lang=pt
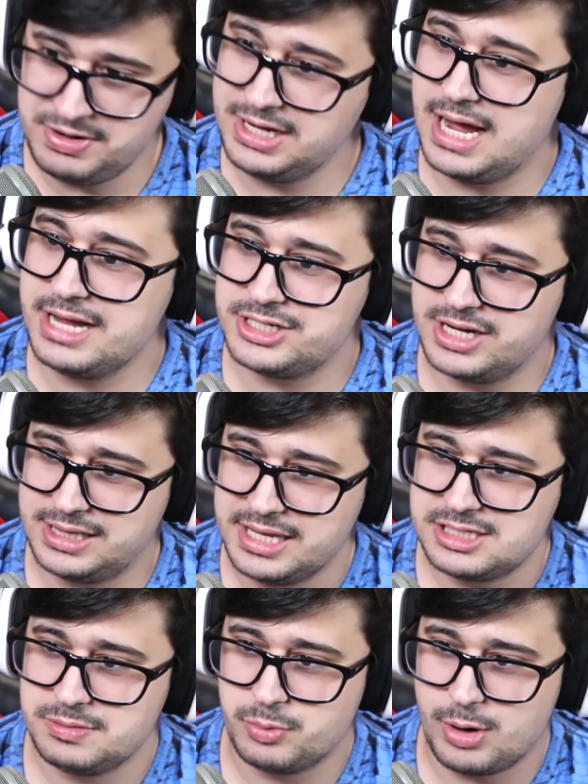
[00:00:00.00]
É verdade, né?
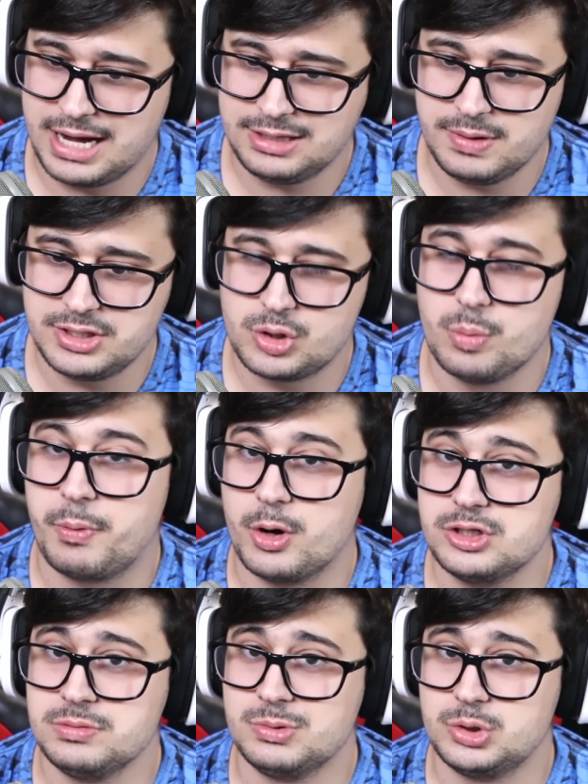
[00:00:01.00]
Tem esse boato aí de que o
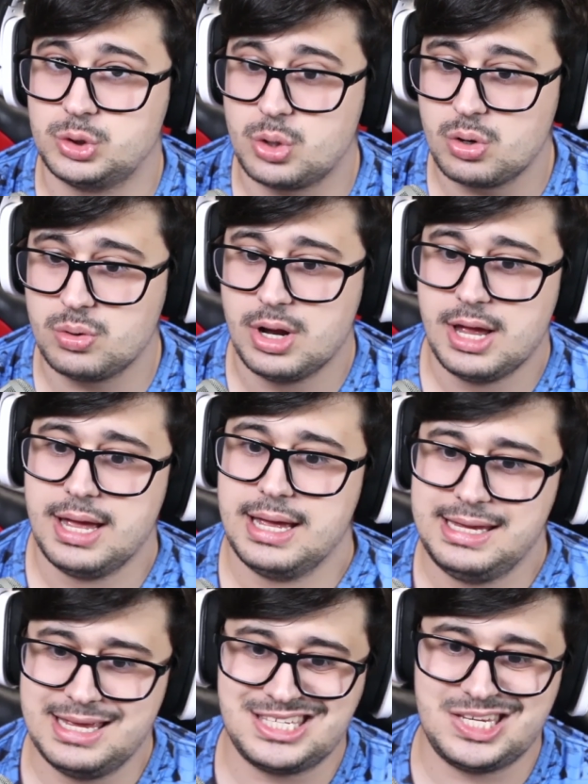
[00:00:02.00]
próximo jogo
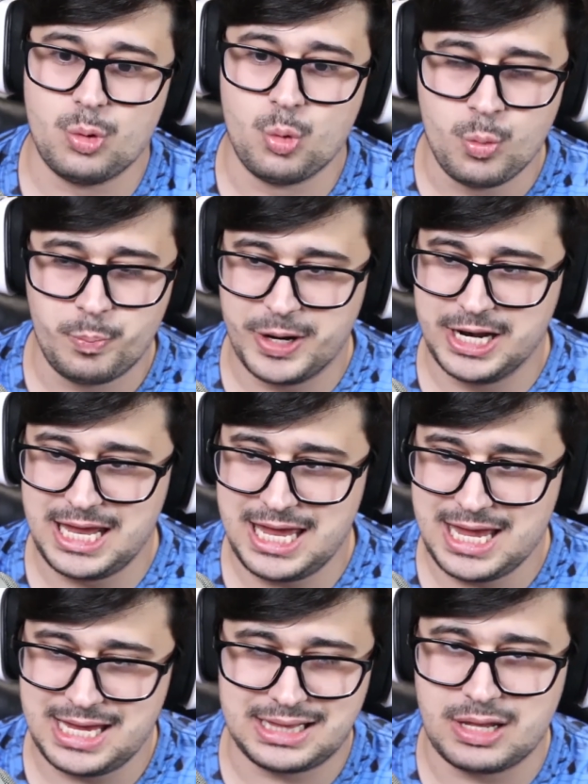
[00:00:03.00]
ia ser o Wumpa
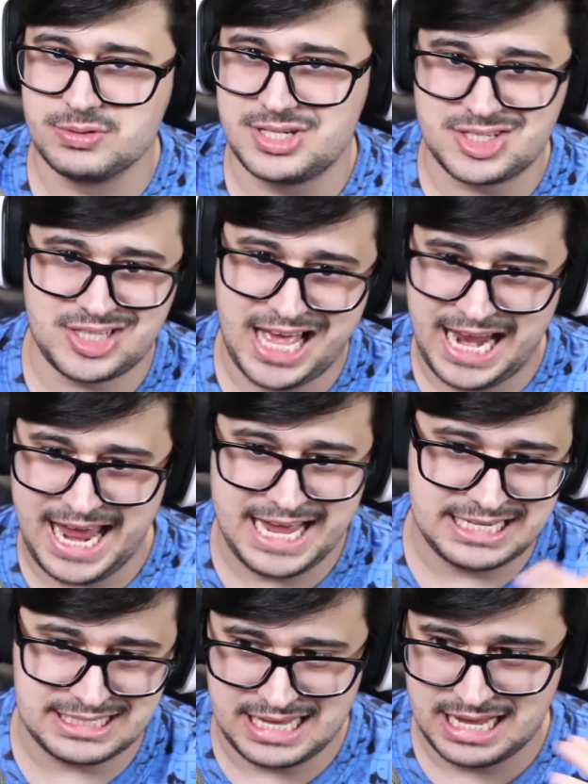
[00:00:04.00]
League, tem uns easter
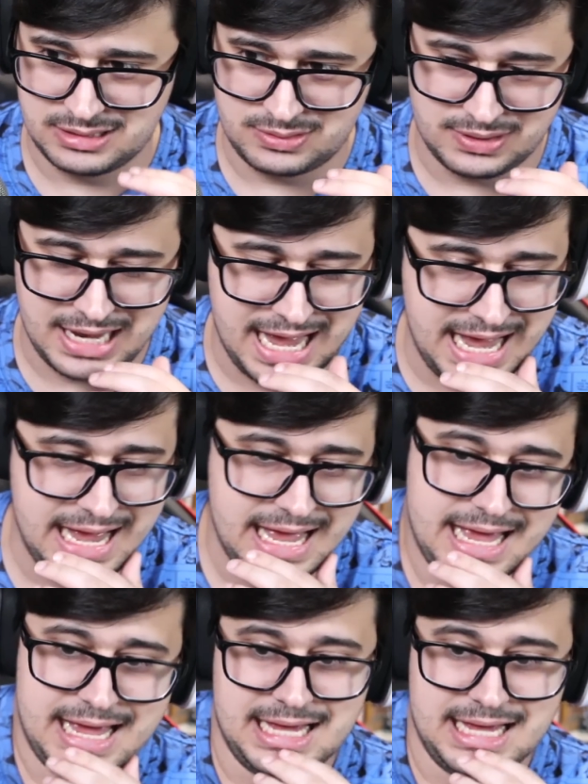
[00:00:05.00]
eggs dentro lá.